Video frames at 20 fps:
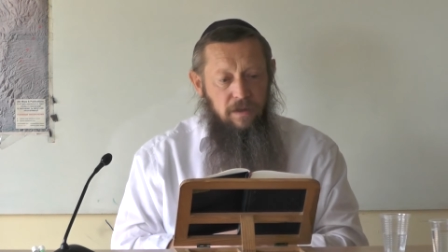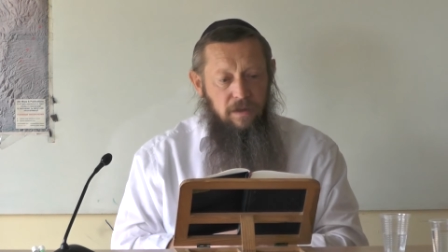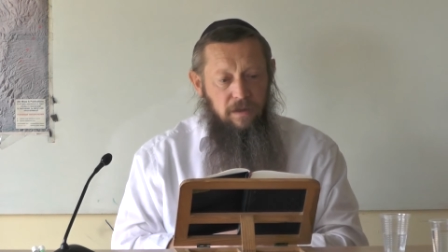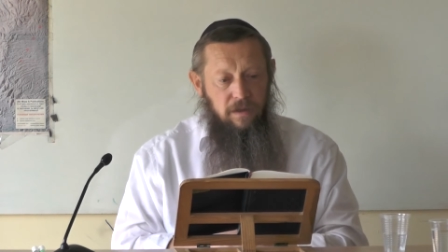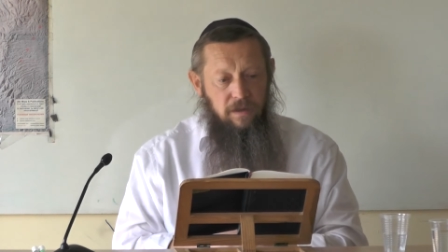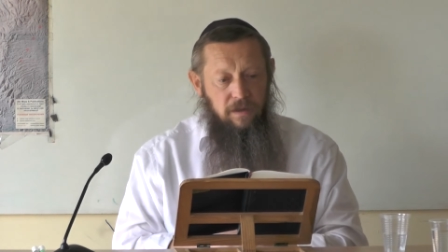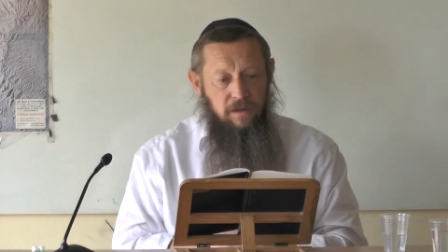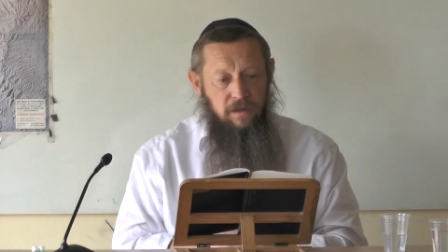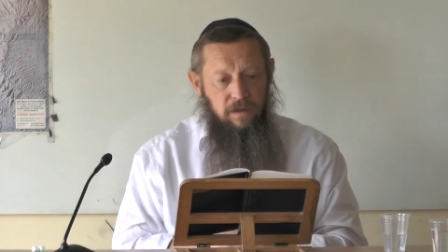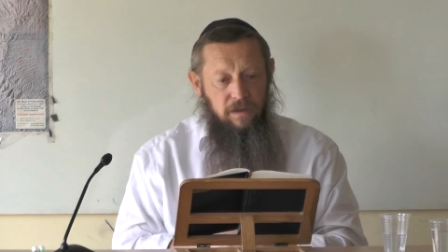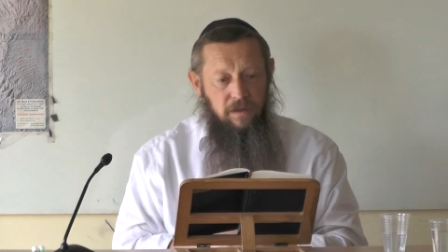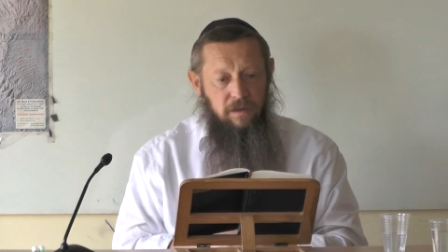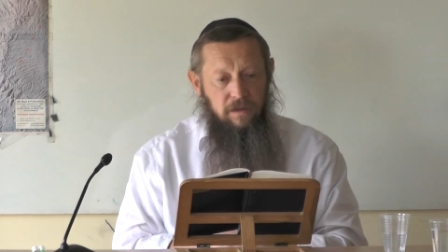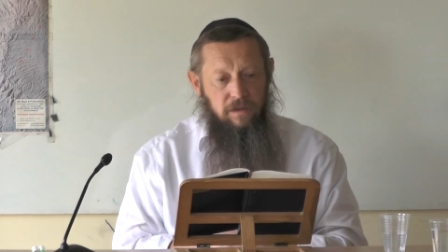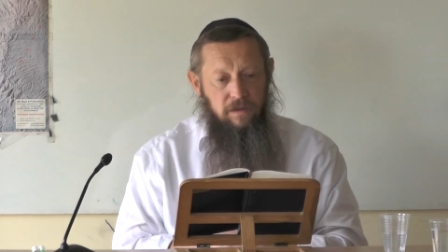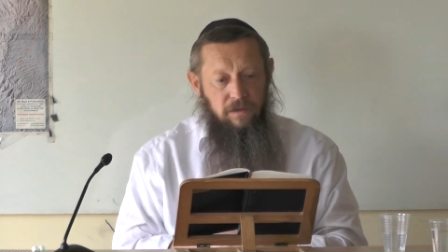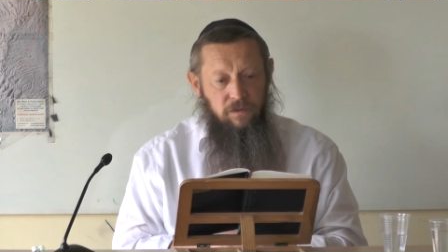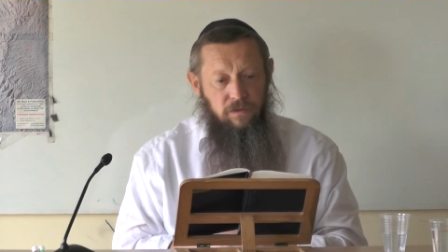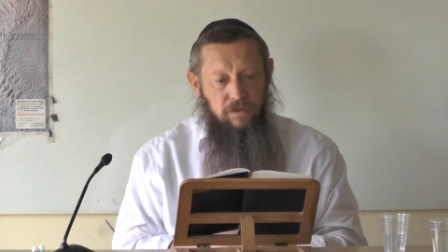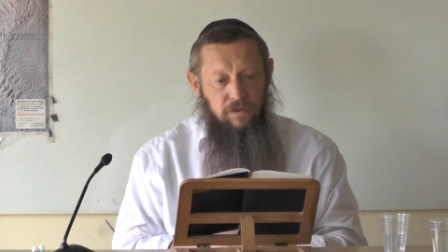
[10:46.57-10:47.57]
это
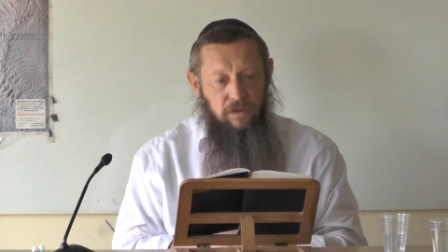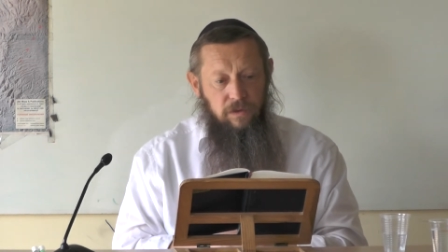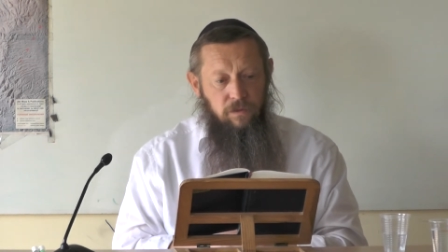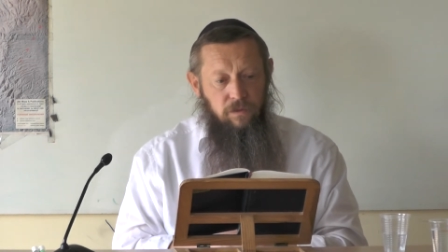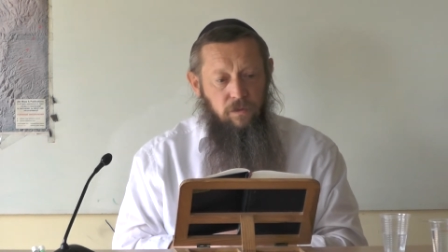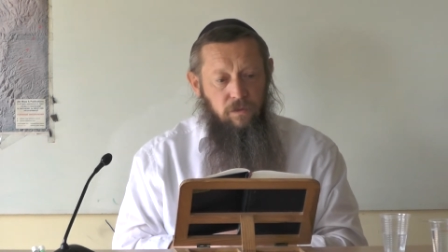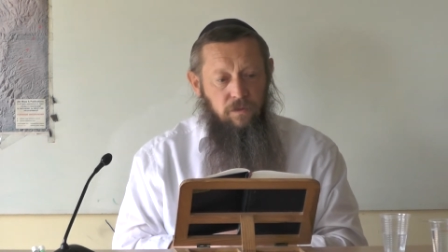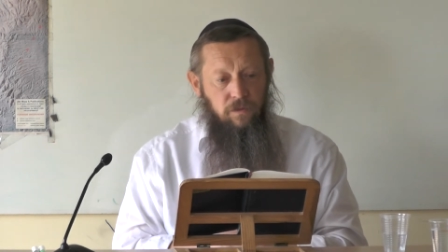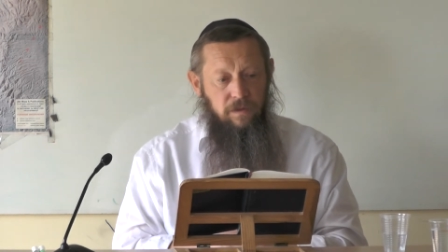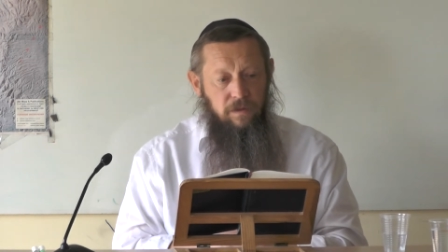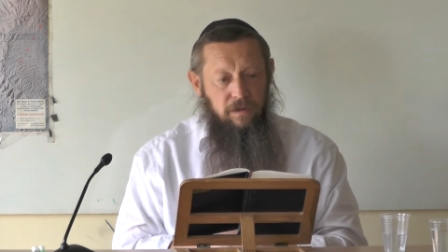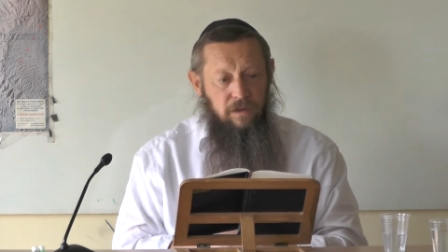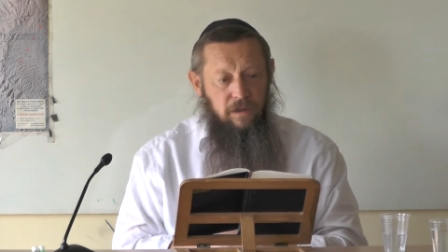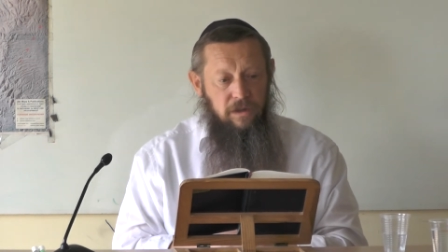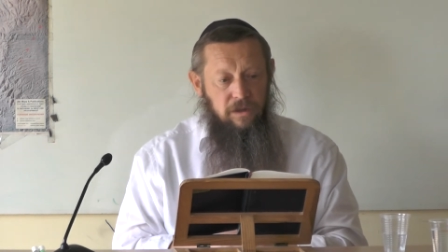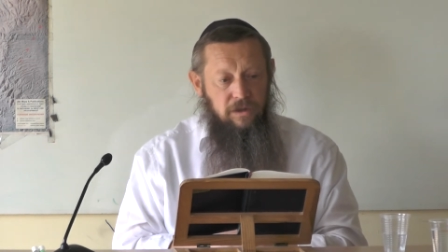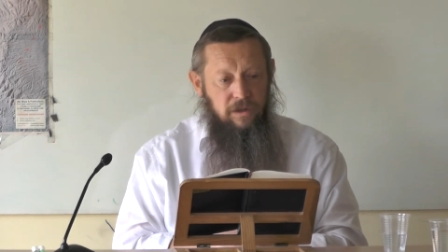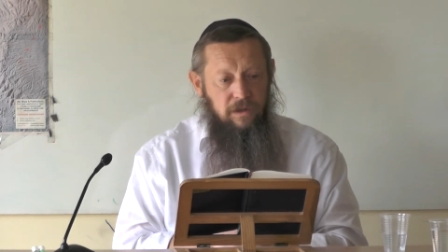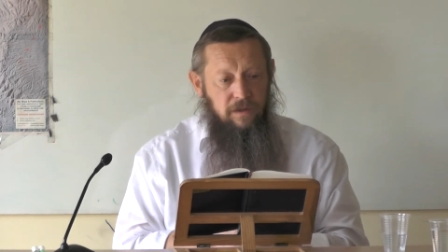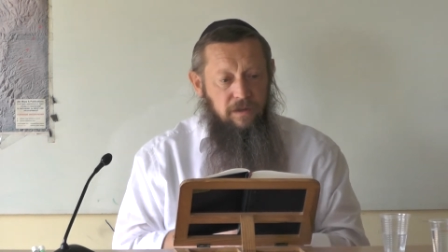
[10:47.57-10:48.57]
установка
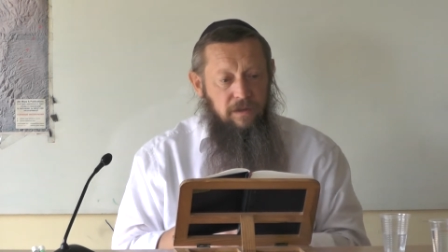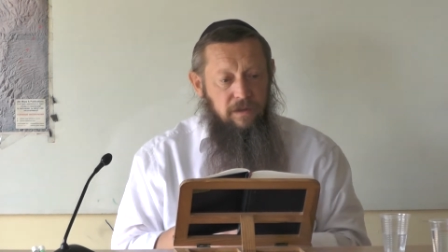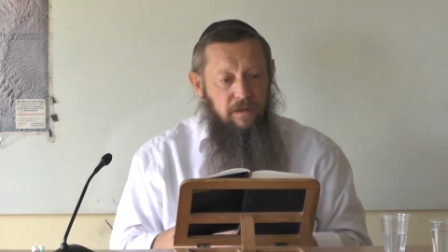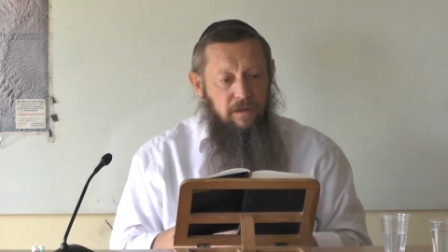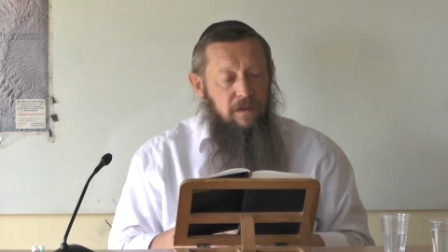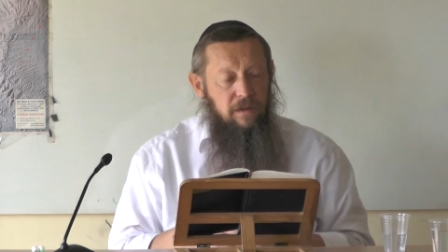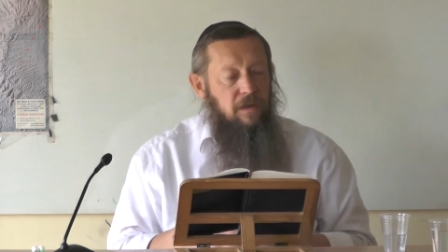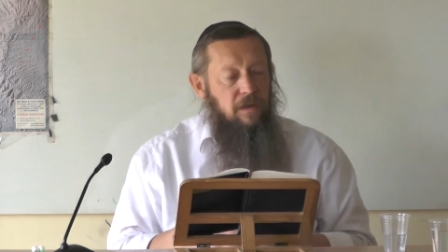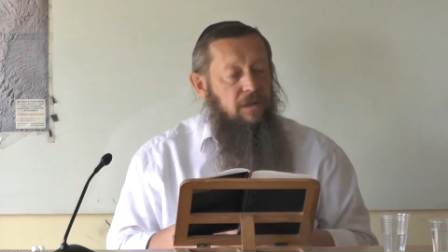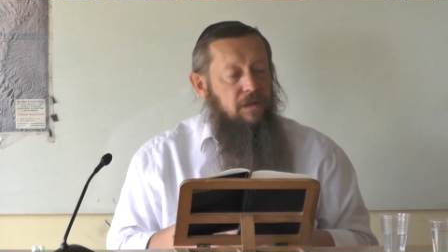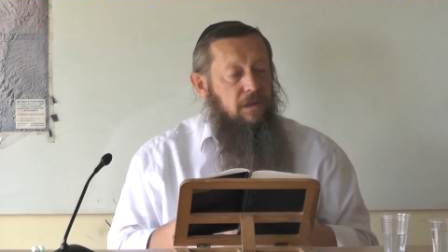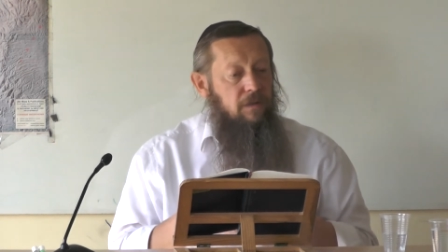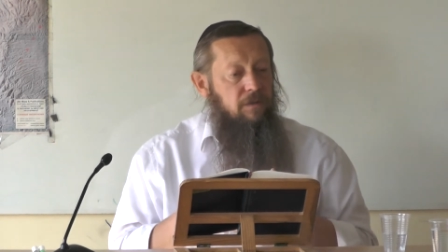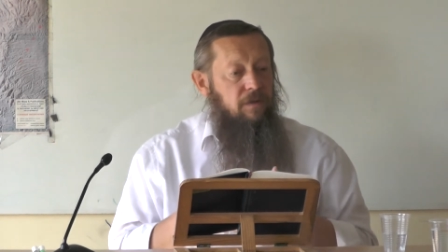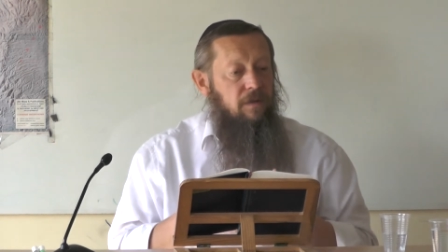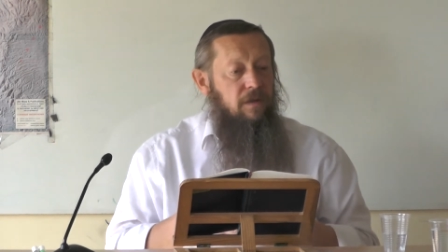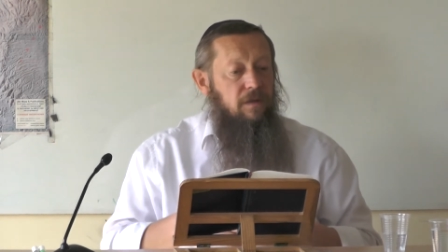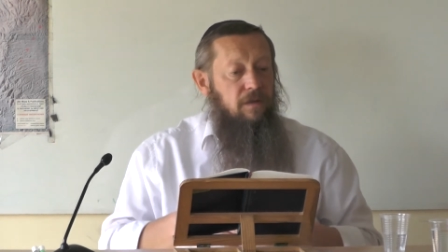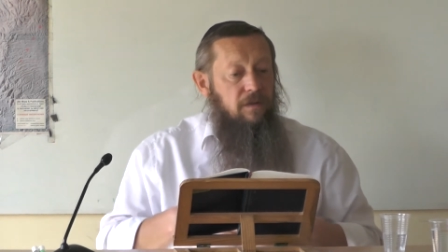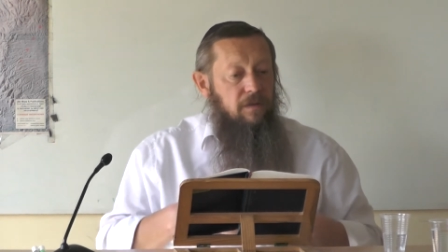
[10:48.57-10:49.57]
наша, нашего